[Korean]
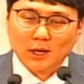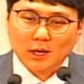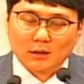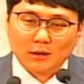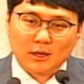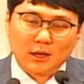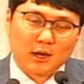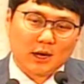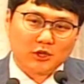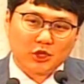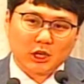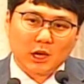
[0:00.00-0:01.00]
그러니까
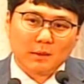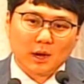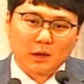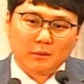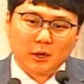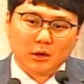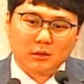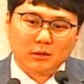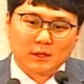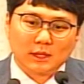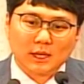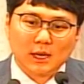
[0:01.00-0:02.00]
쉽게 말하면
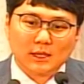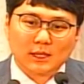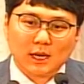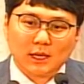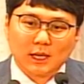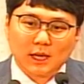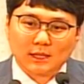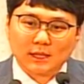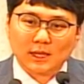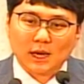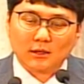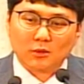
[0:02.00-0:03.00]
세살짜리의
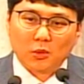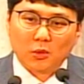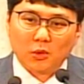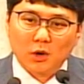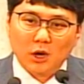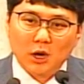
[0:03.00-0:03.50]
세상으로